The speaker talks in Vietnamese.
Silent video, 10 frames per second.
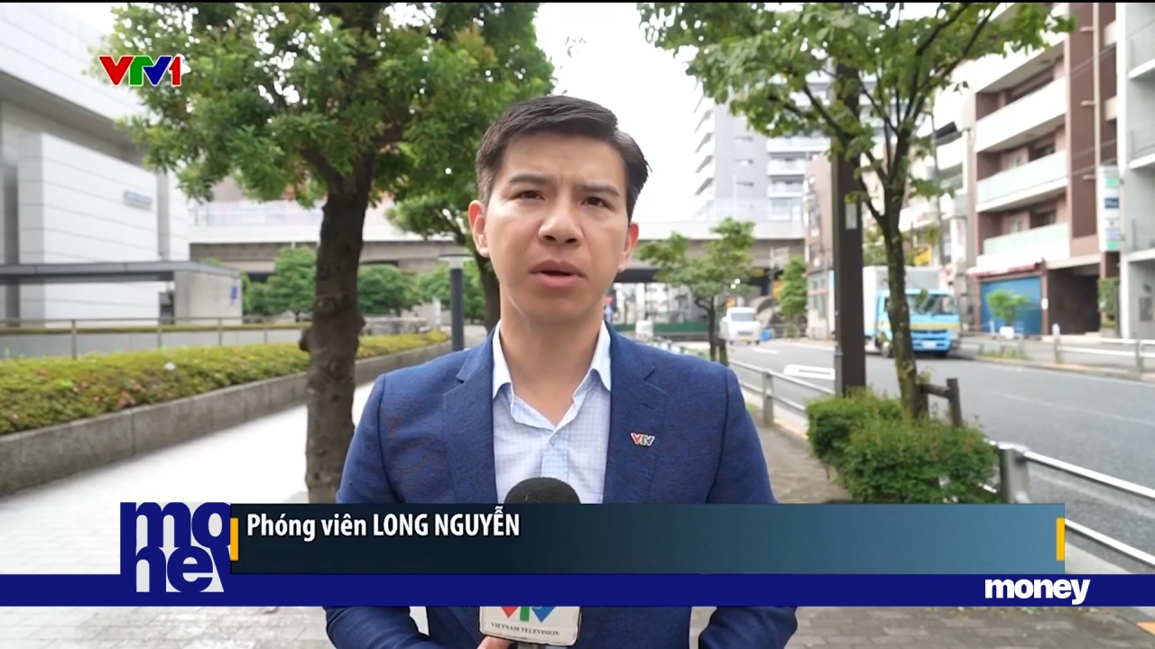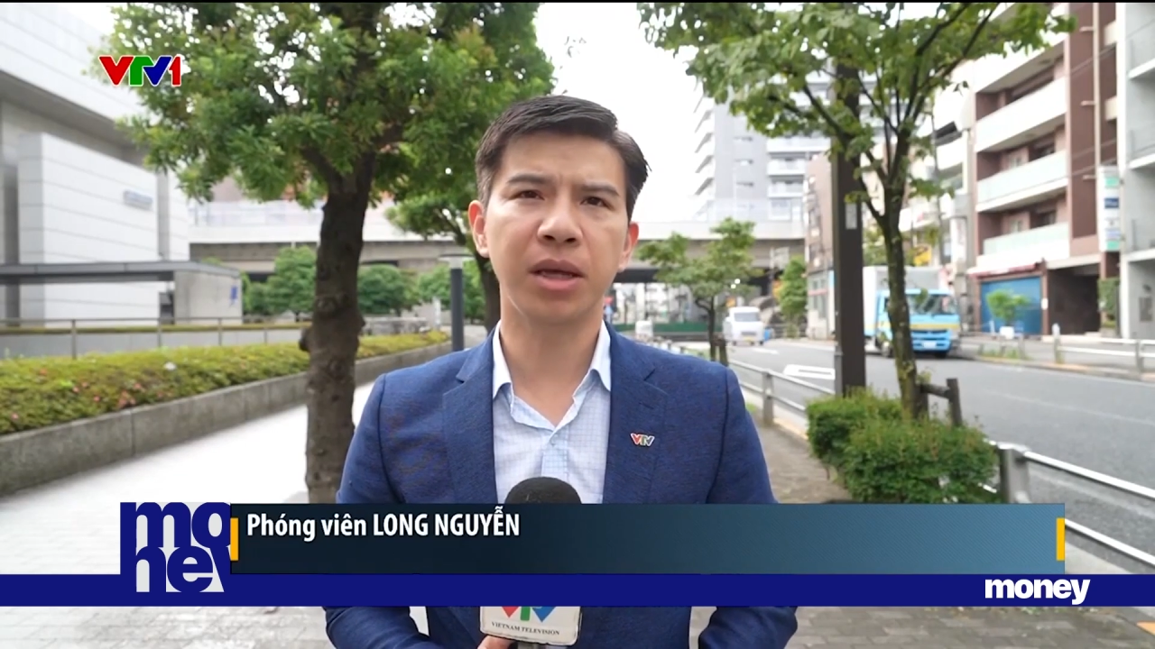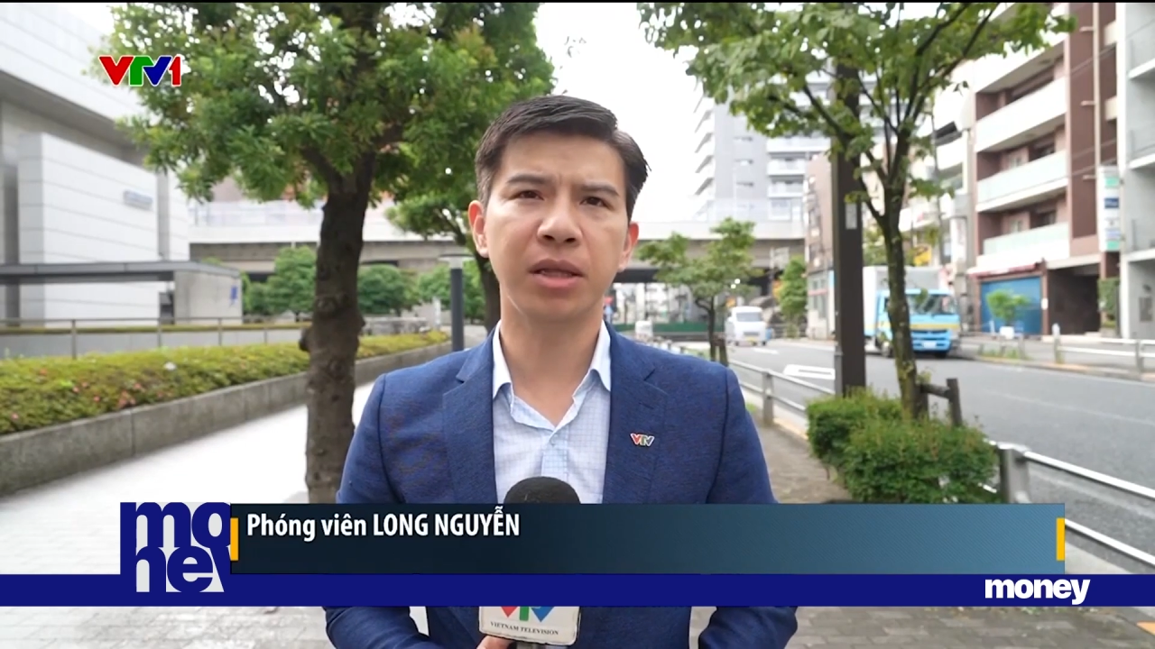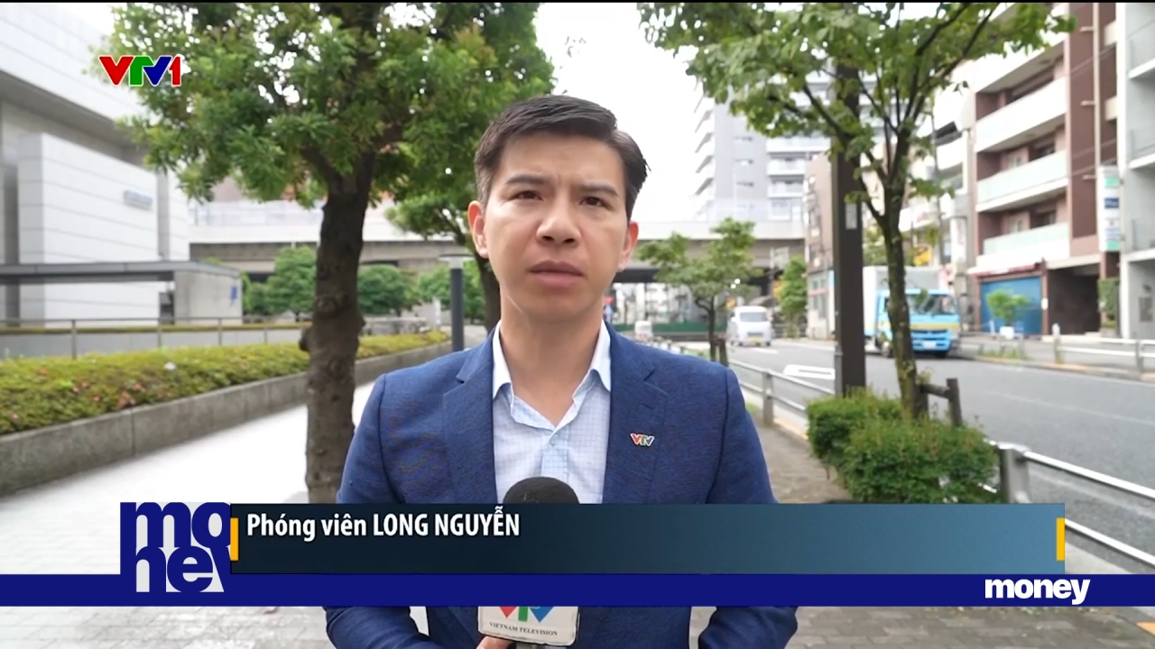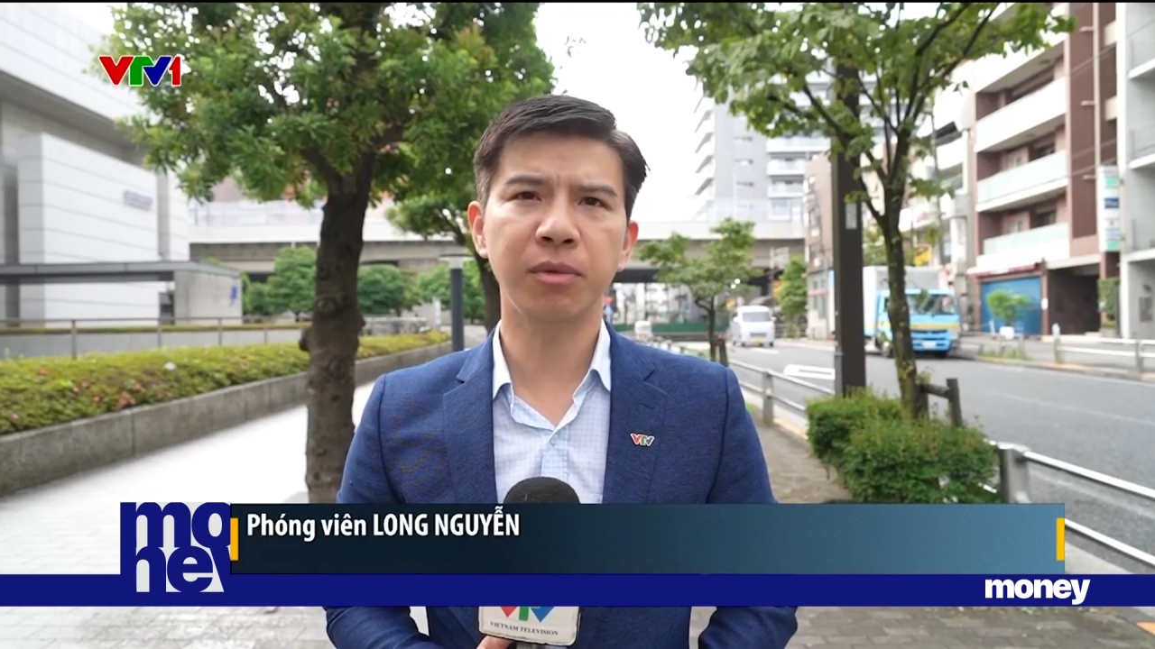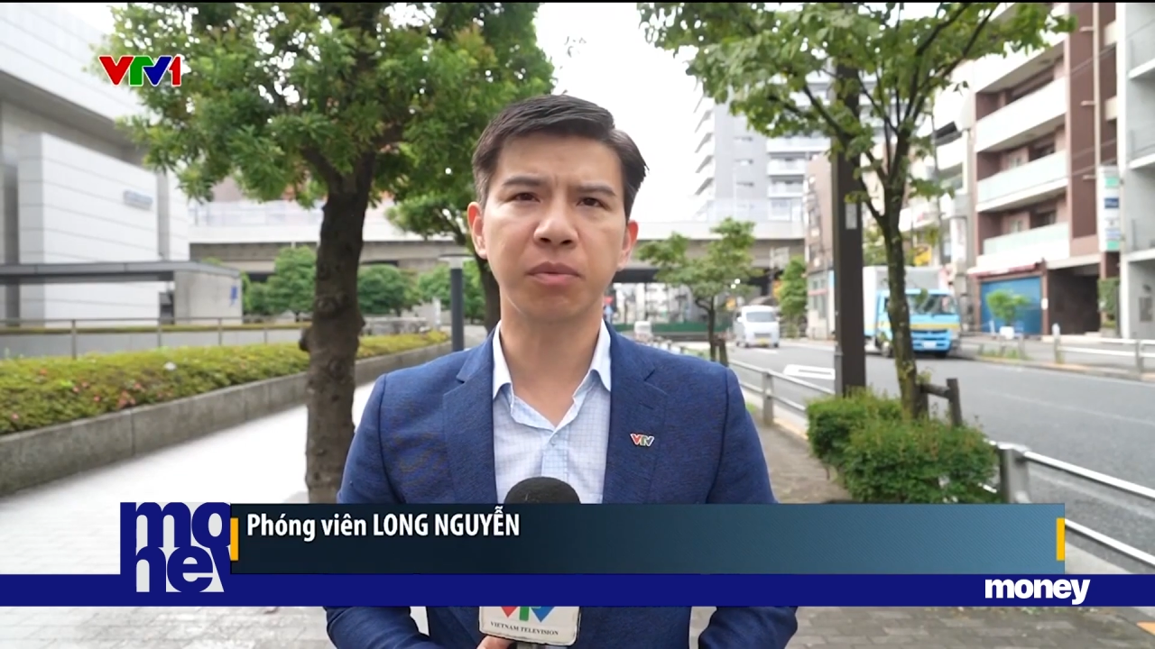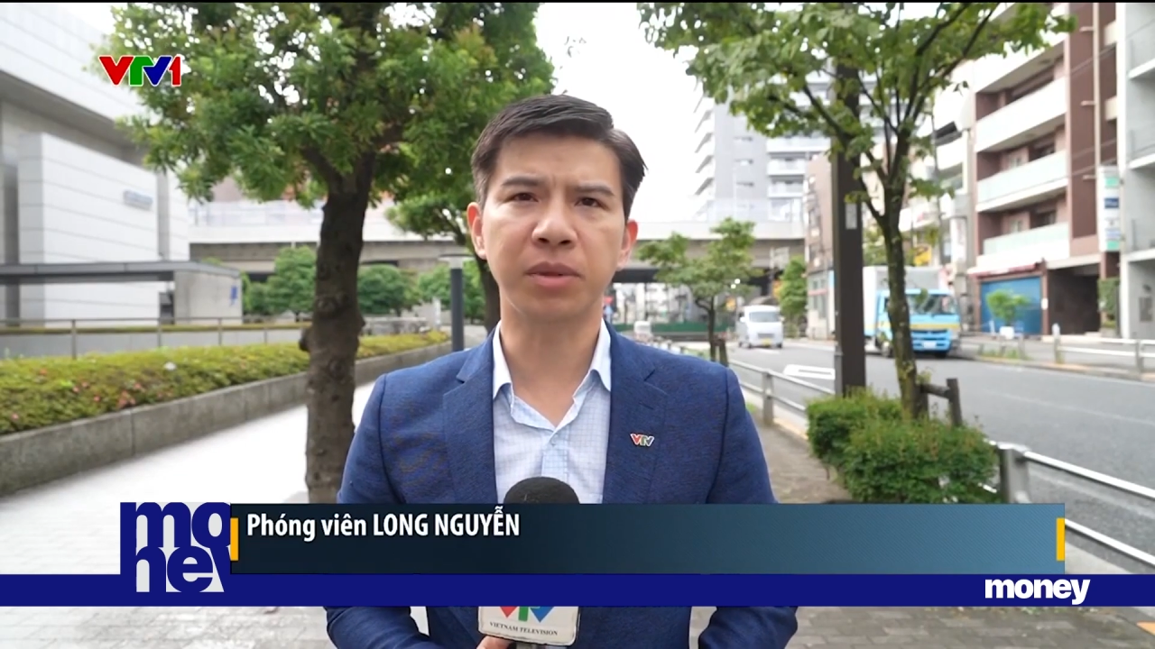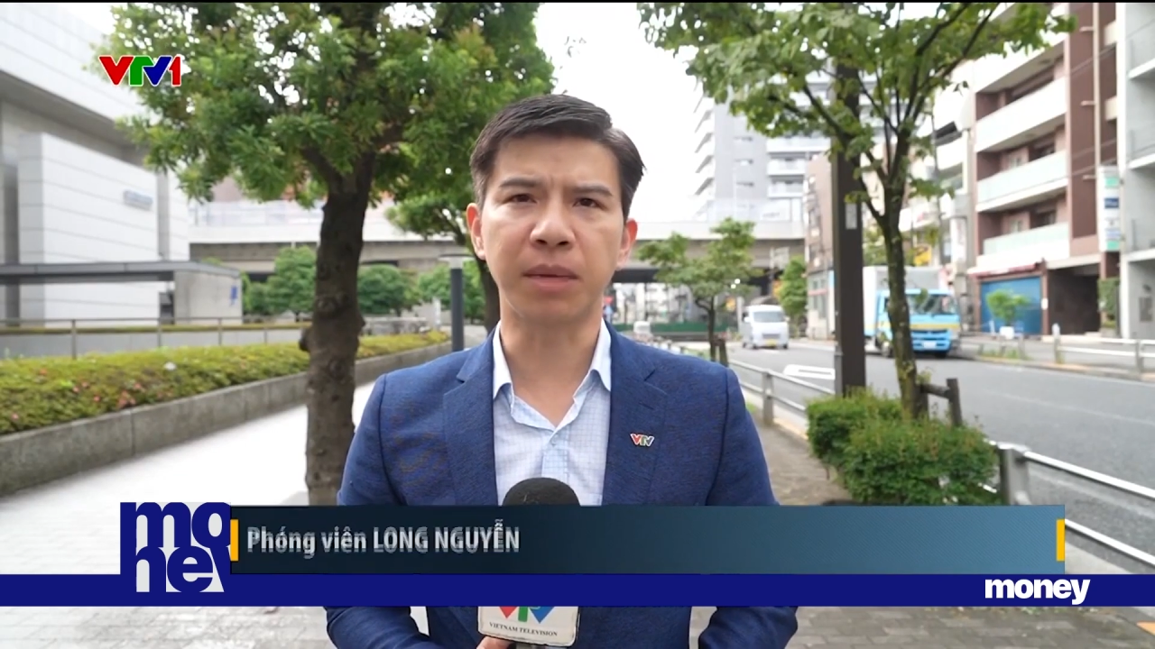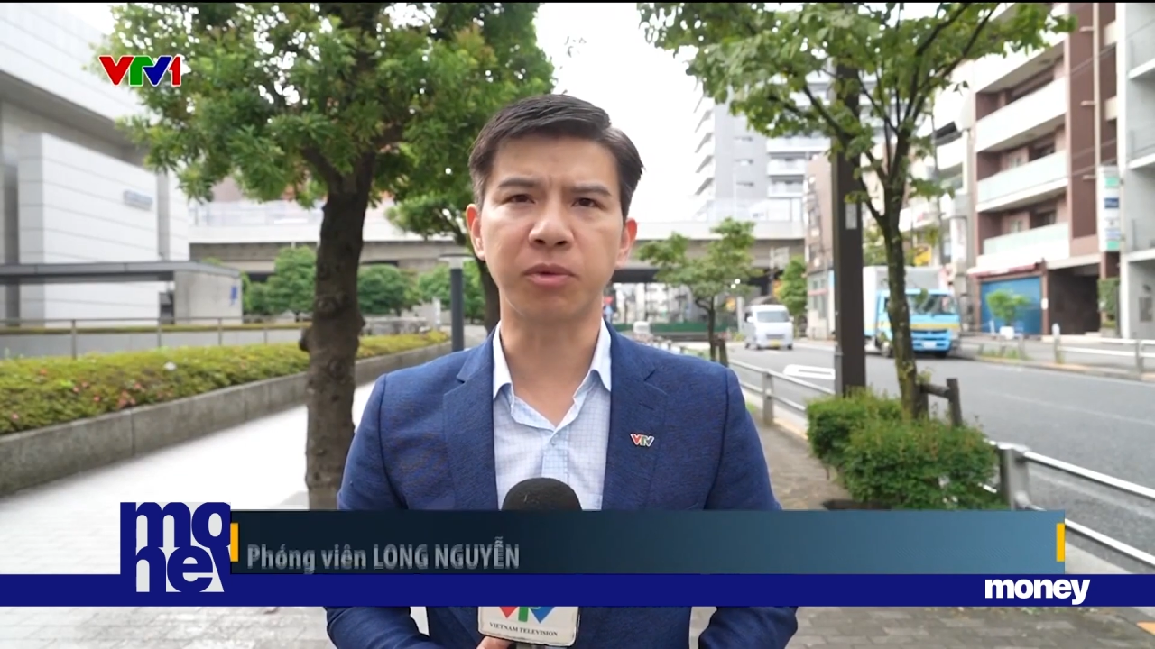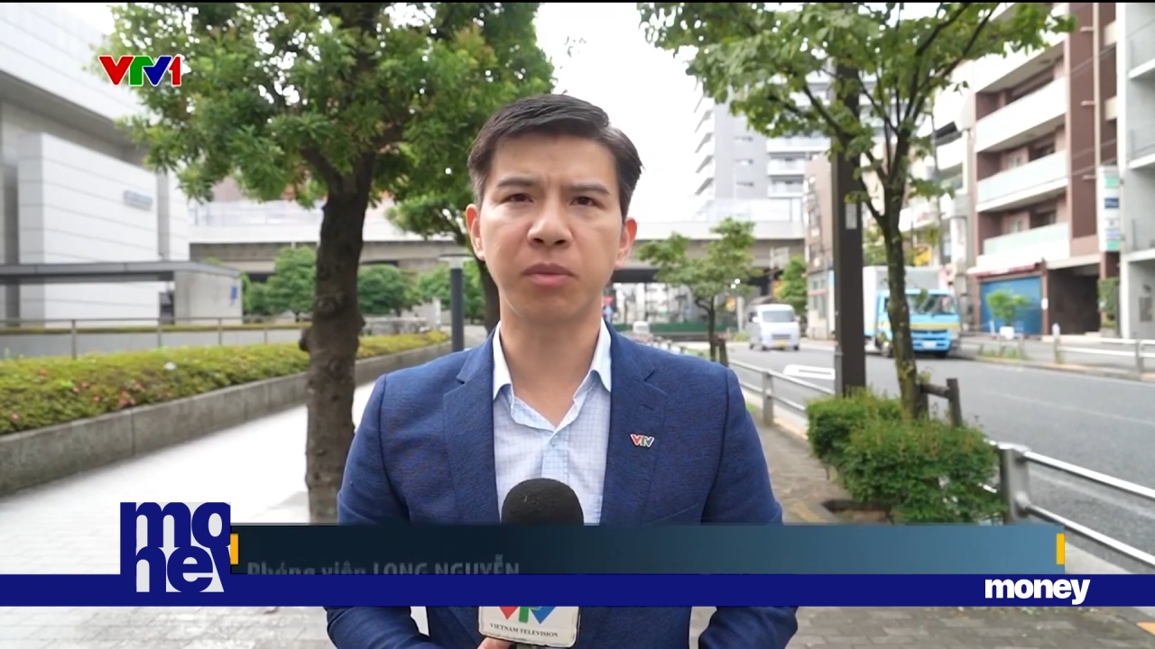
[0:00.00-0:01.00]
đồng yên tiếp tục